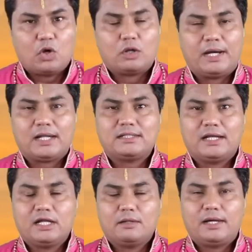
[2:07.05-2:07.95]
और भारत
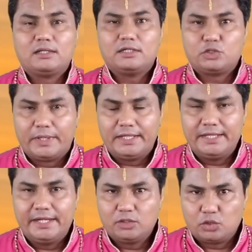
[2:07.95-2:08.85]
आने के बाद
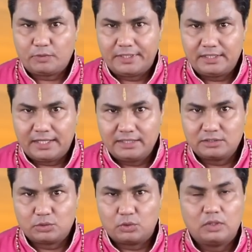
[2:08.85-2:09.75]
ट्वेंटी एट्थ और तो ट्वेंटी
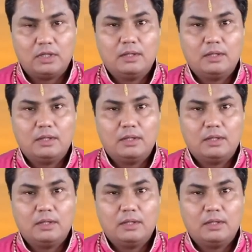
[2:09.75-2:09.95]
नाइन्थ को